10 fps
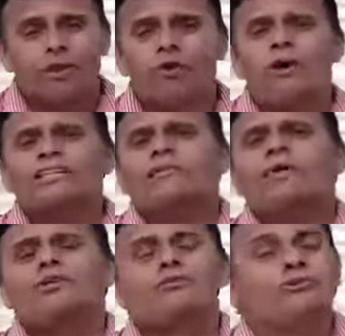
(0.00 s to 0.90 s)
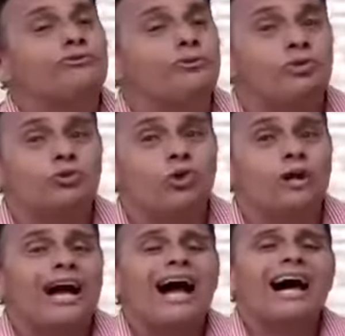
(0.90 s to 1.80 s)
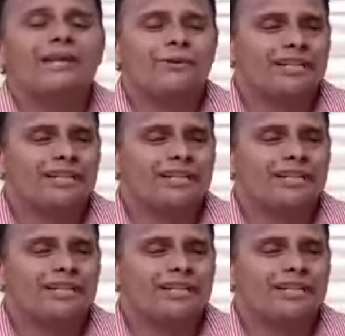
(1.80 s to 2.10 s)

ou até mesmo o fuso horário,